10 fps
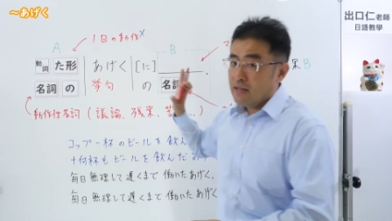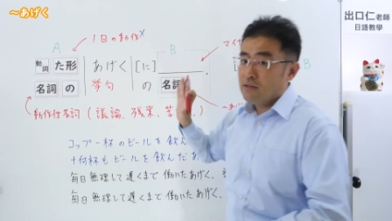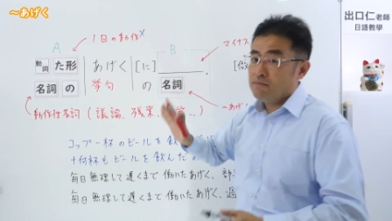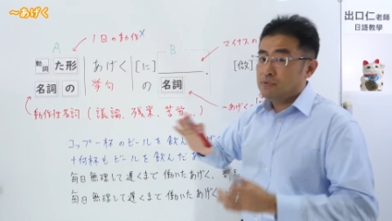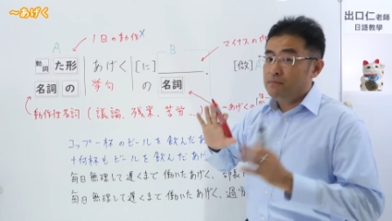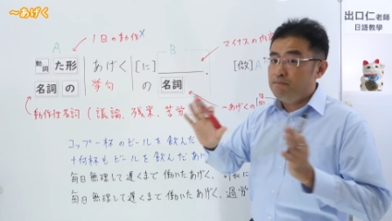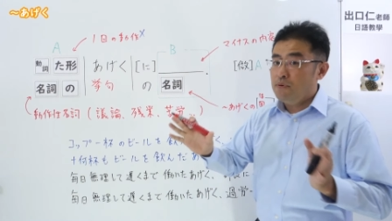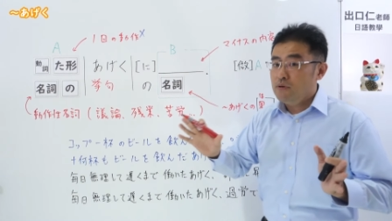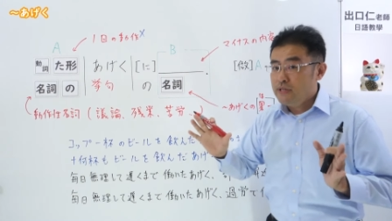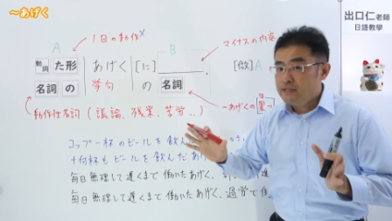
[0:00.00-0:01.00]
あの文
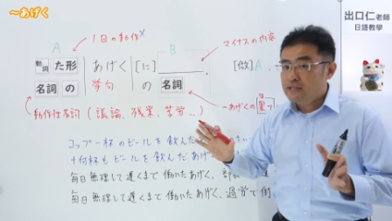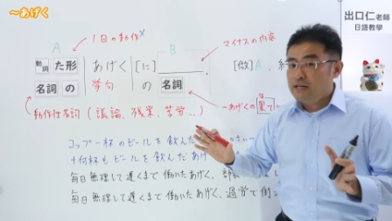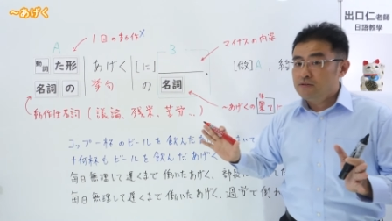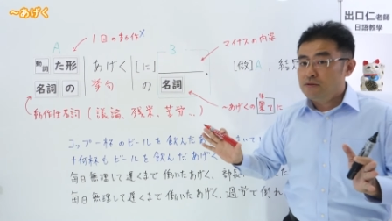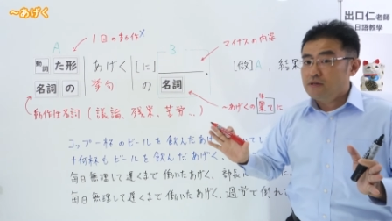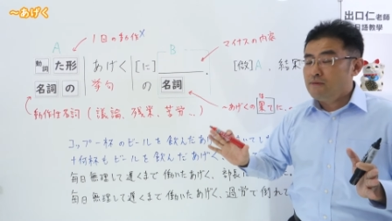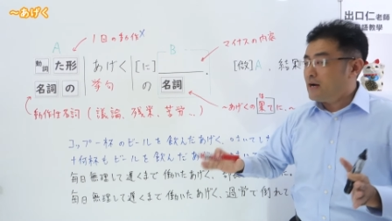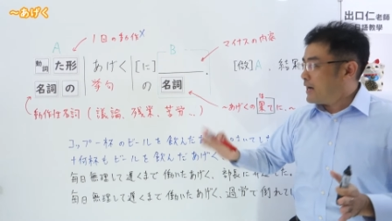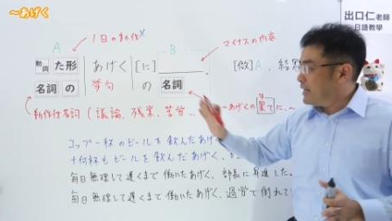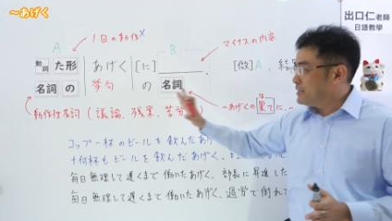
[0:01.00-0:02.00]
法で使うとき
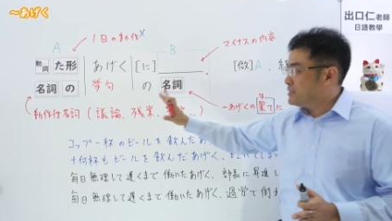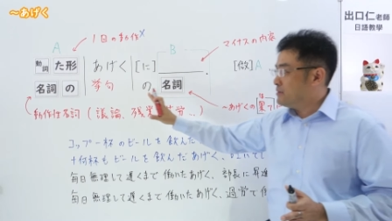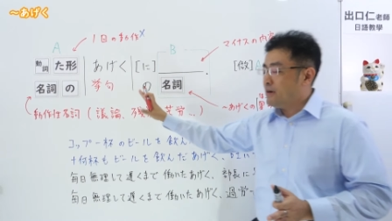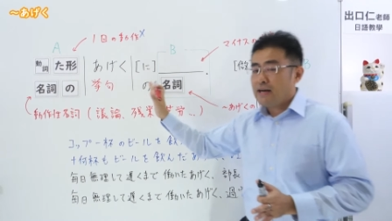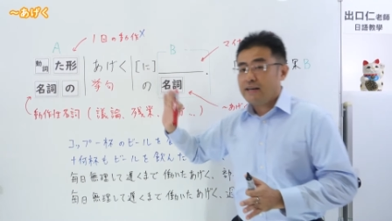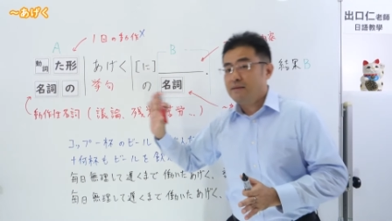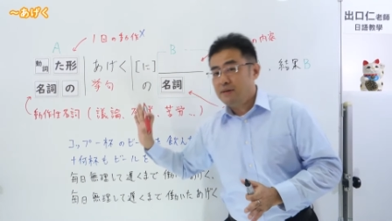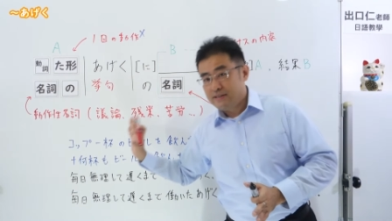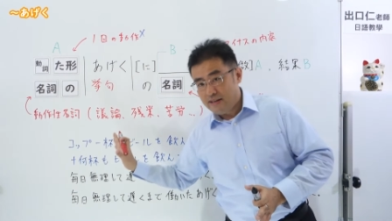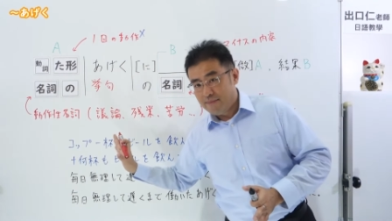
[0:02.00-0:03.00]
は漢字は書き
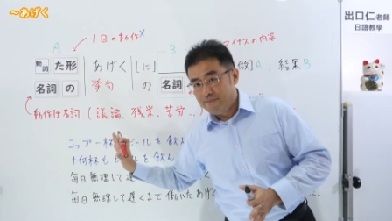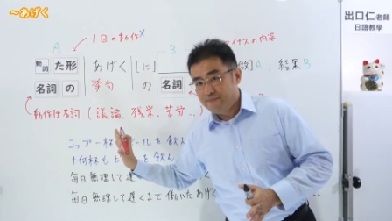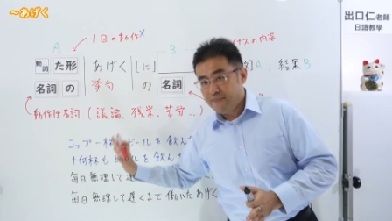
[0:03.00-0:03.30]
ません。